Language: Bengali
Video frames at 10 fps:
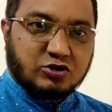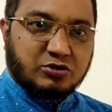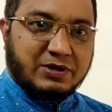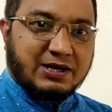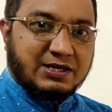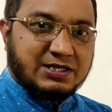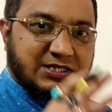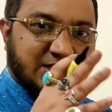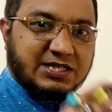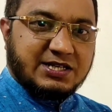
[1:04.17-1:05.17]
শতভাগ
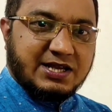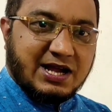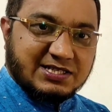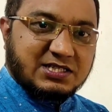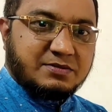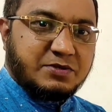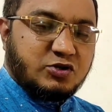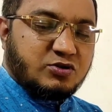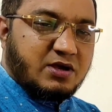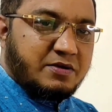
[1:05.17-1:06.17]
সেটি আজকে
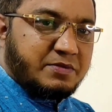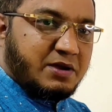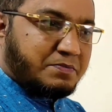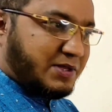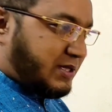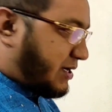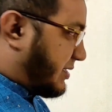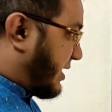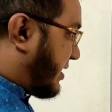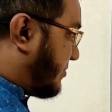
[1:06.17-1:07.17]
ভিডিওতে আমি আপনাদেরকে
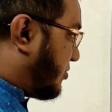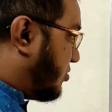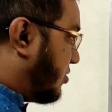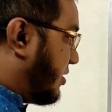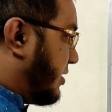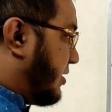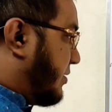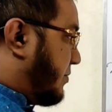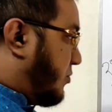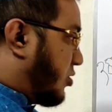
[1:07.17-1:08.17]
দেখাবো
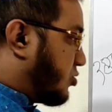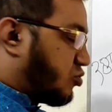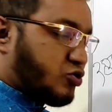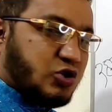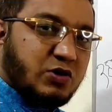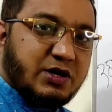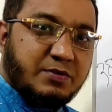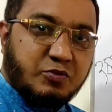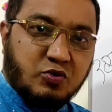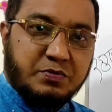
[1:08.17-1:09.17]
মনোযোগ সহকারে
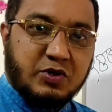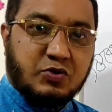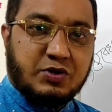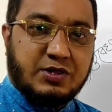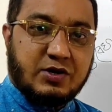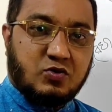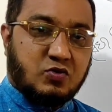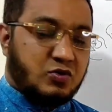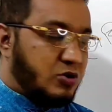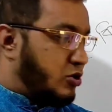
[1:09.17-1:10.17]
পুরো ভিডিওটি দেখুন
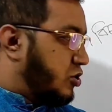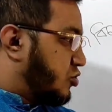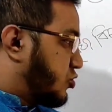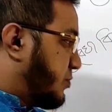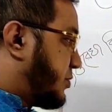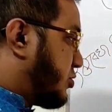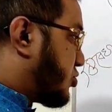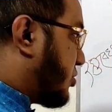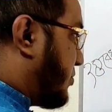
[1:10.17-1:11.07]
সুপ্রিয় দর্শক